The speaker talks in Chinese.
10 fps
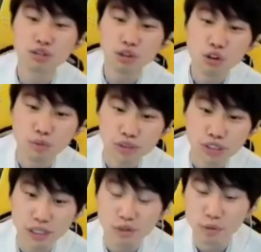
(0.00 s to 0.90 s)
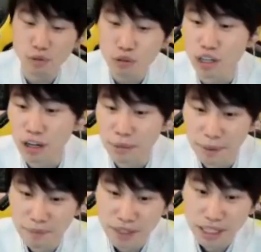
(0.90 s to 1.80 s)
最后不是一步一步做到了吗？
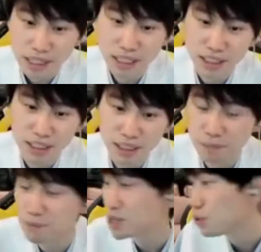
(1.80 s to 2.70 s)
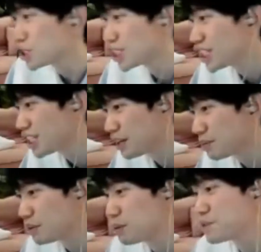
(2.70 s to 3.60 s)
那个 BO 七呃
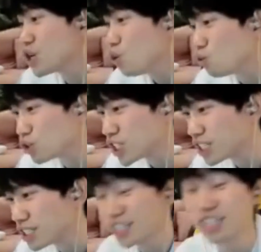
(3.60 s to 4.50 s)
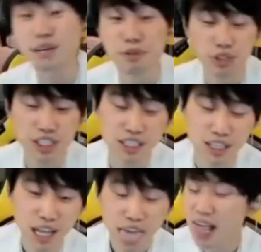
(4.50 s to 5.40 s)
不 BO 五七七个 BO 七的
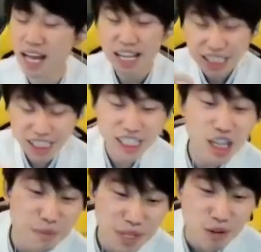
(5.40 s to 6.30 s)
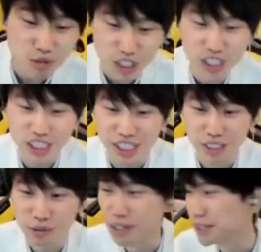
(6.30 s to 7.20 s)
呃七个 BO 五的事情，
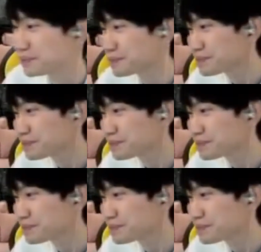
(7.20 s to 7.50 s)
对，